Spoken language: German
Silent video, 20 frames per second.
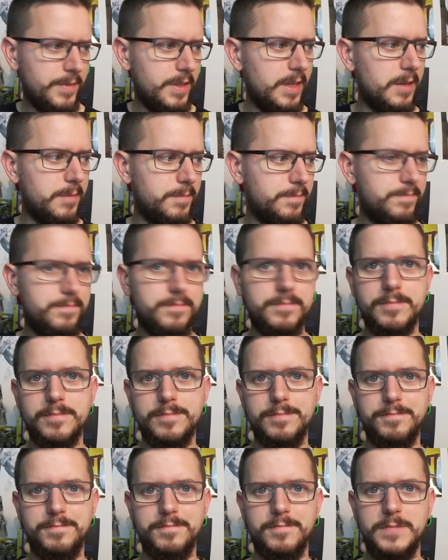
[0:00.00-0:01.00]
ja,
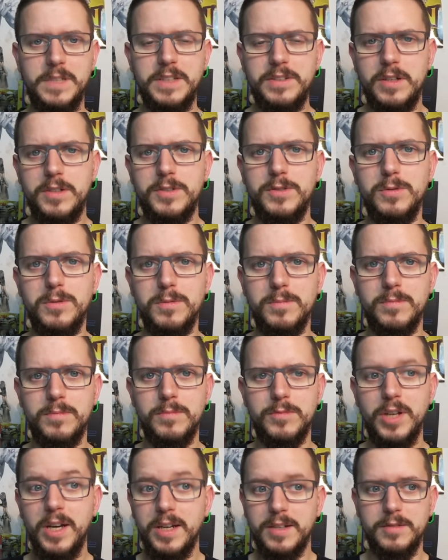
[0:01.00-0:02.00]
ist halt so.
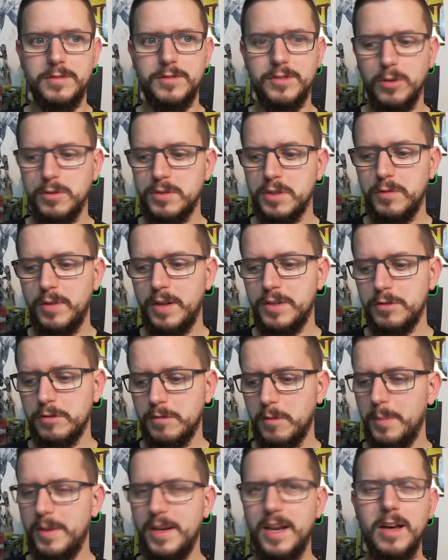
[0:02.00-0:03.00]
Schade, sollte ich vielleicht
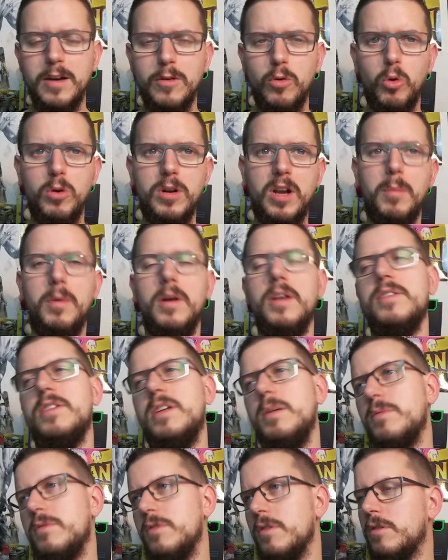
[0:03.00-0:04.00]
irgendwann mal nachholen, aber es gibt,